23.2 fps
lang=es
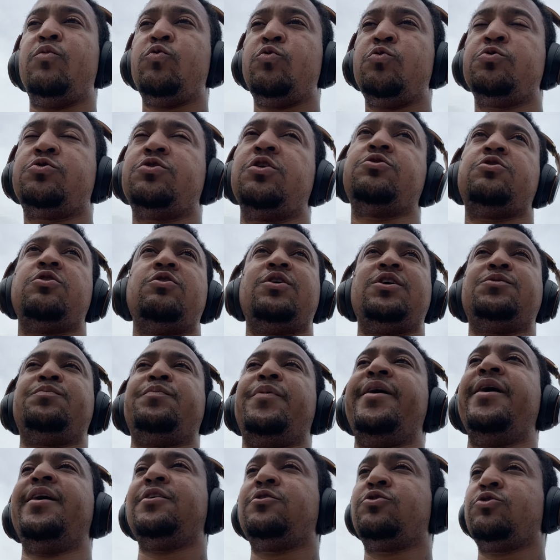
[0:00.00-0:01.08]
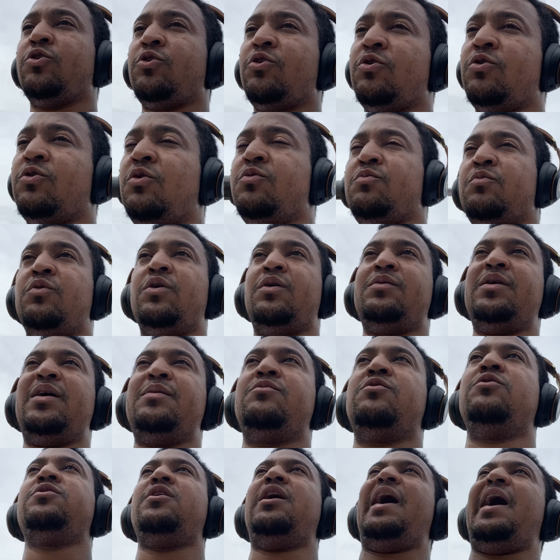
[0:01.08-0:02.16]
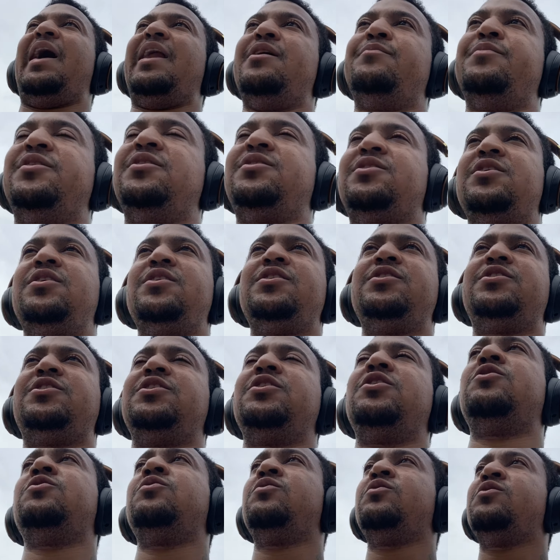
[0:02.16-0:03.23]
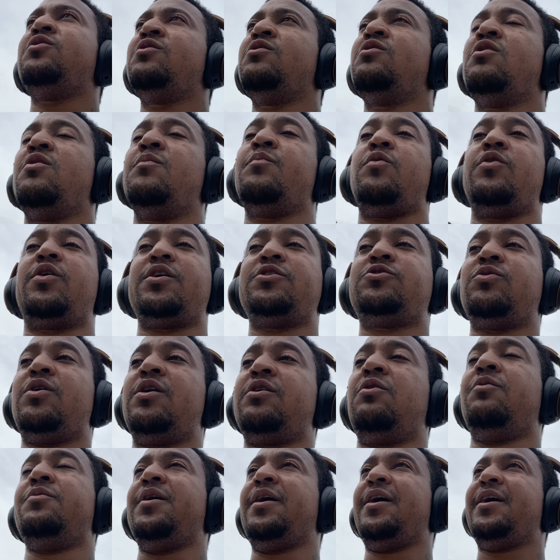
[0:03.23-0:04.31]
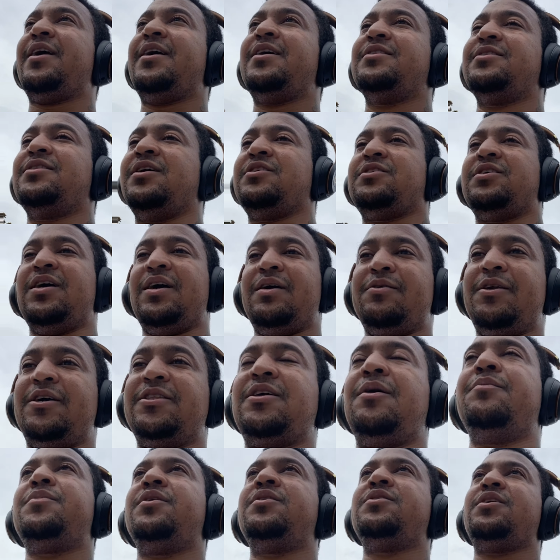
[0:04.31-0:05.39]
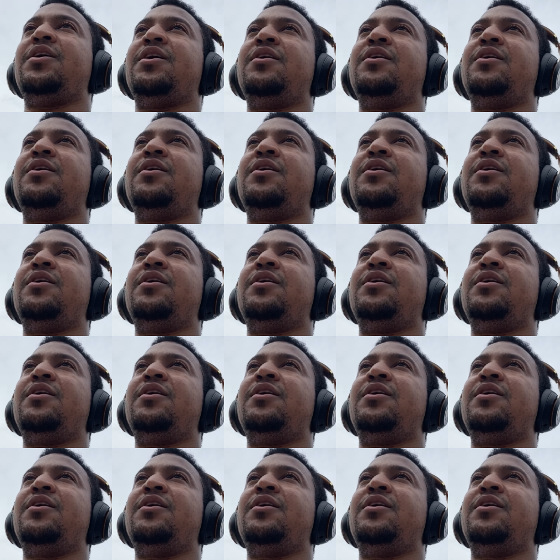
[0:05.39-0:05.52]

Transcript: mucho en todos los aspectos, como hablamos de alimenticio, porque eso es algo bien grande, o sea, habla también